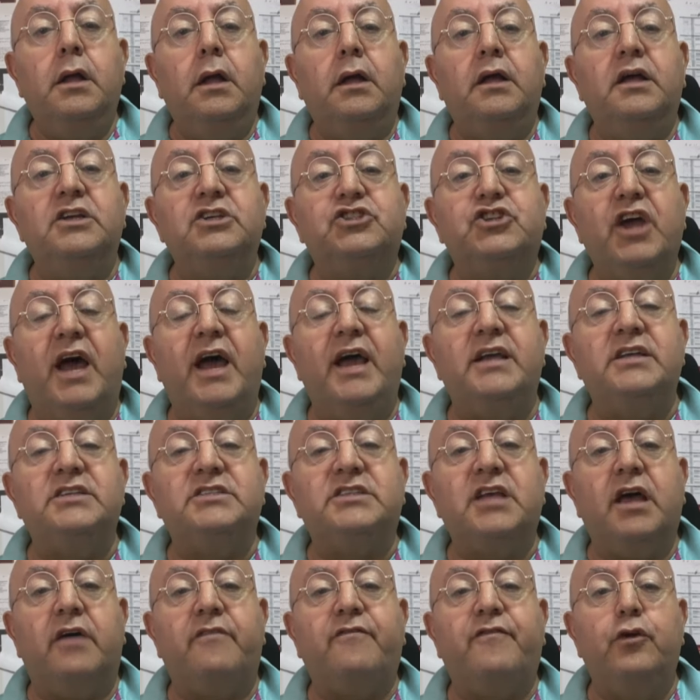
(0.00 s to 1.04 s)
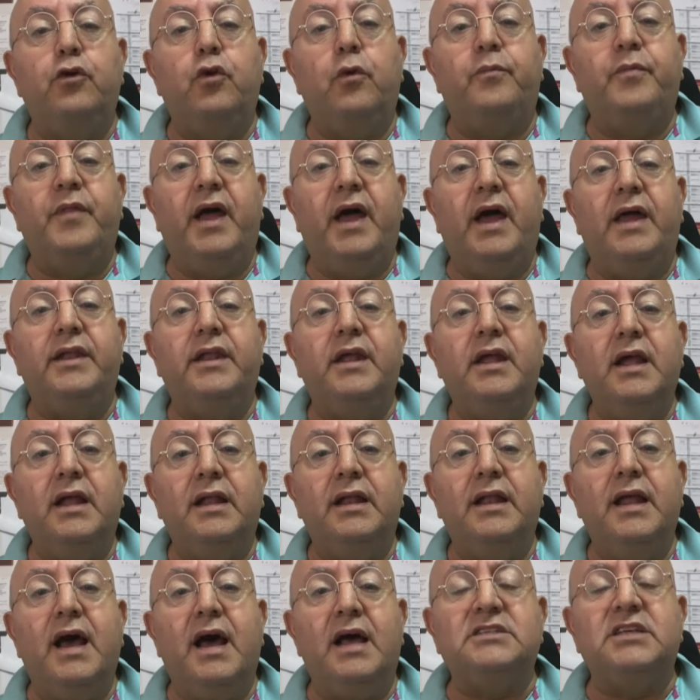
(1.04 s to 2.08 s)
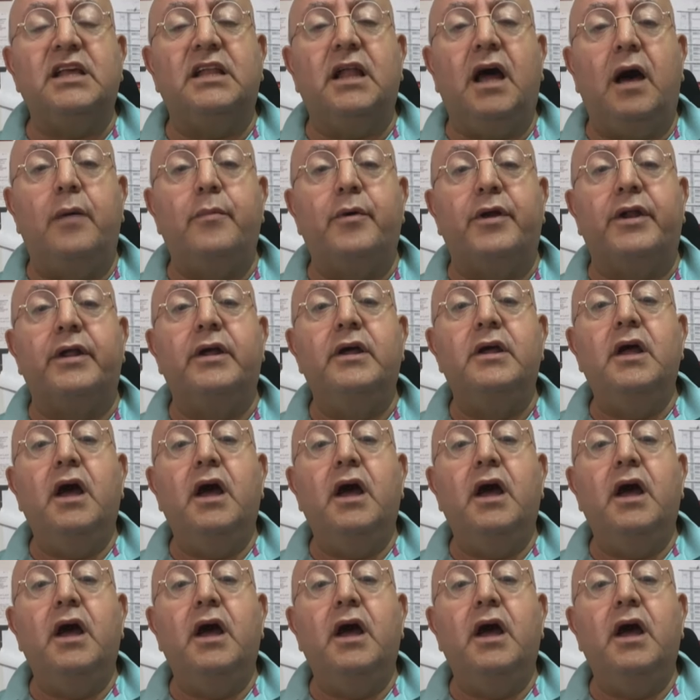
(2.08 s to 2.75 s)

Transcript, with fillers: جاهزة في لبنان لهذا الأمر